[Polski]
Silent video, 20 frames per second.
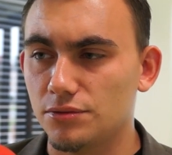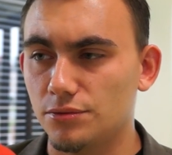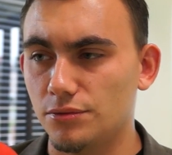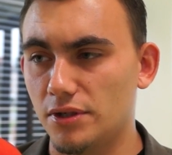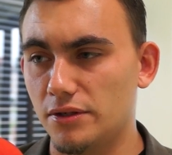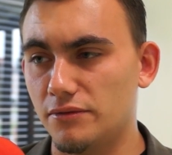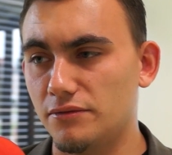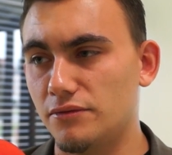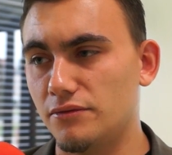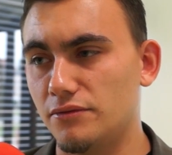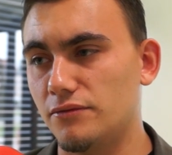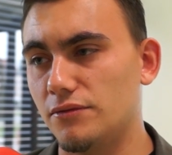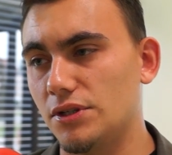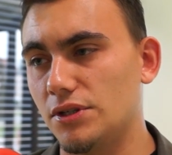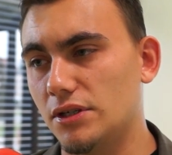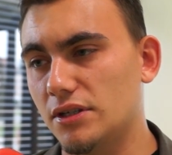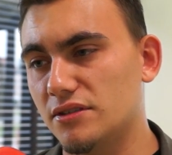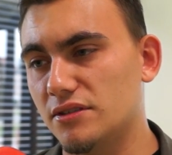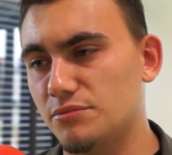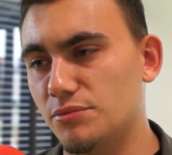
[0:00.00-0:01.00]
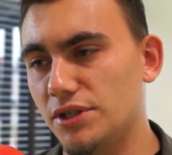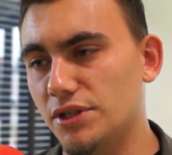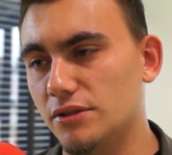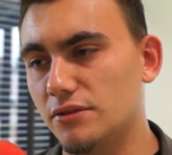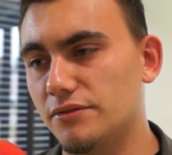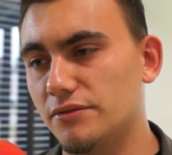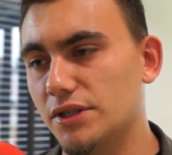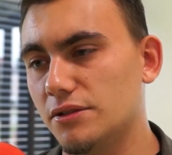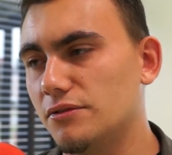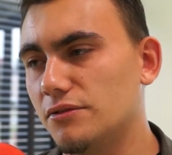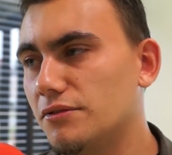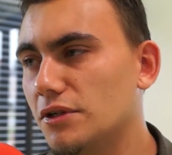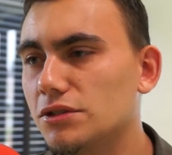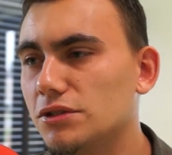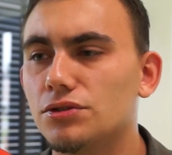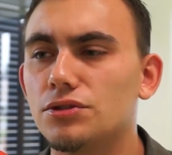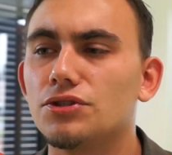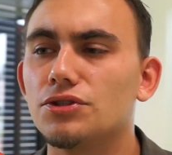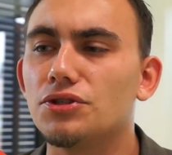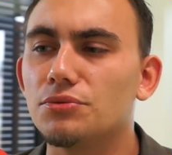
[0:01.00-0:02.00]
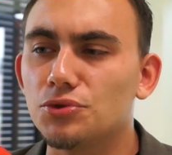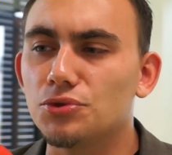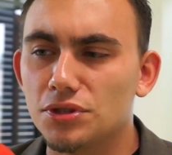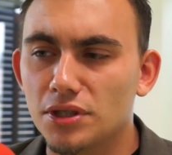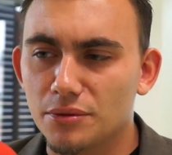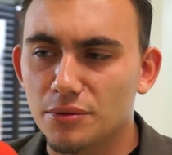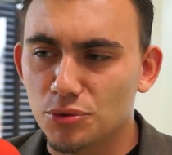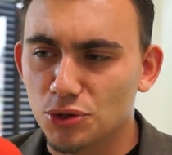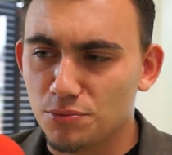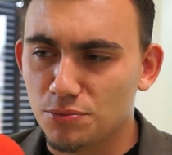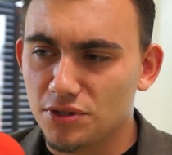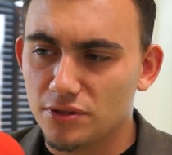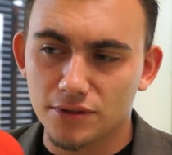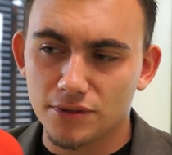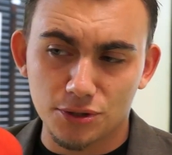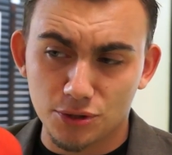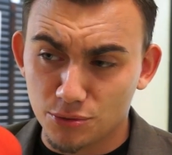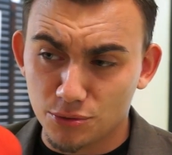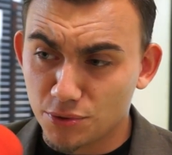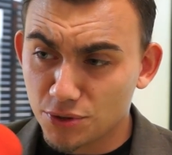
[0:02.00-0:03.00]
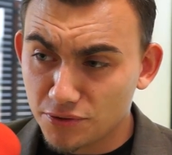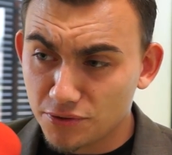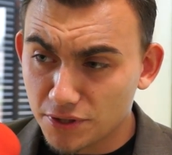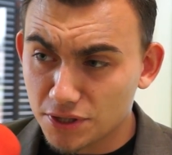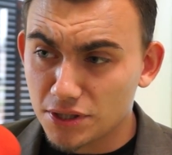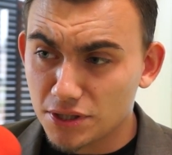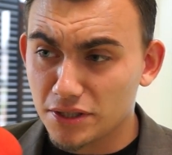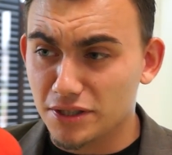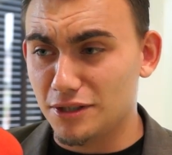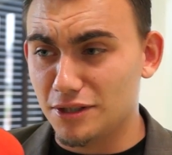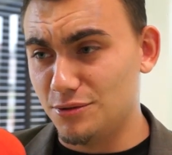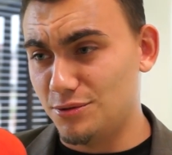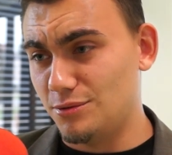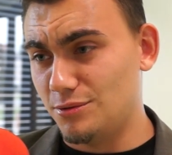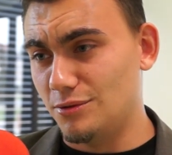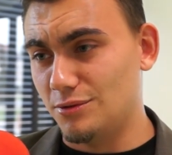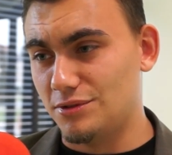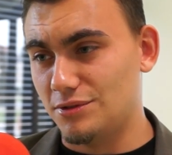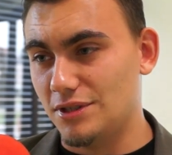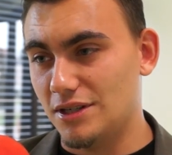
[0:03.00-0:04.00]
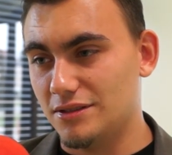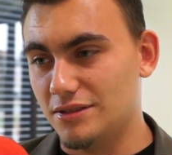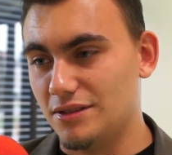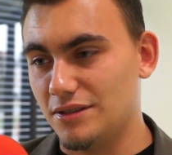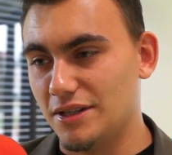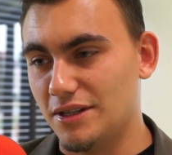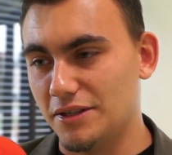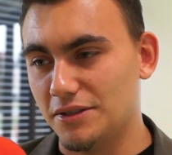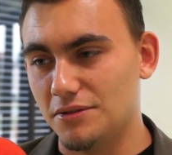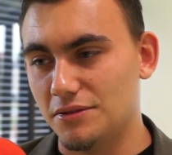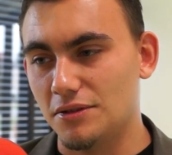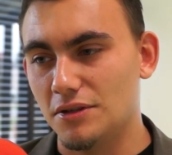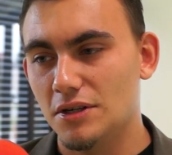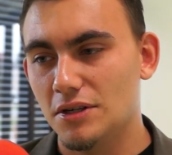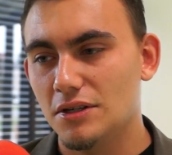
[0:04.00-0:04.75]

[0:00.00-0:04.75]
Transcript: która wynika z mojego wieku, fakt, że nie musiałem podpisywać choćby oświadczenia lustracyjnego,